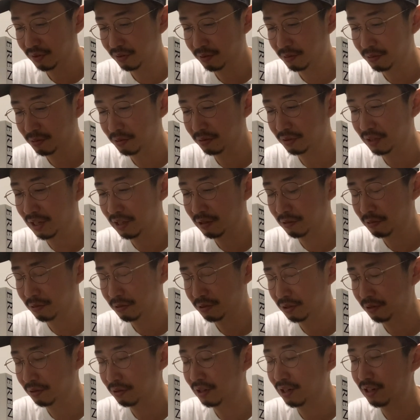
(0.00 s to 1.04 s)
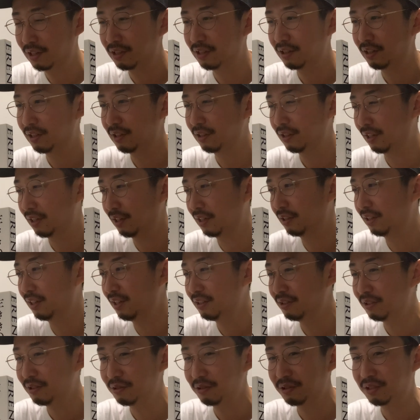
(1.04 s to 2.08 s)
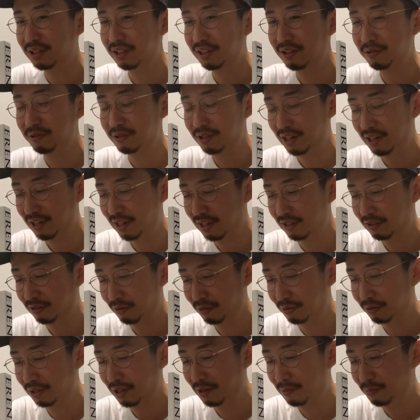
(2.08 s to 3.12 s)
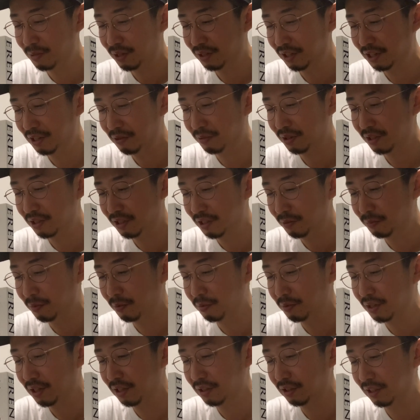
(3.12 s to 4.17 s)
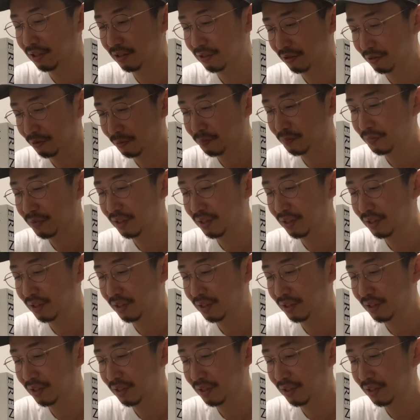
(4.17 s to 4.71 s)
を代行してる会社なんで、電子書籍売れないとナンバーナインは1円もわかんないんですよ。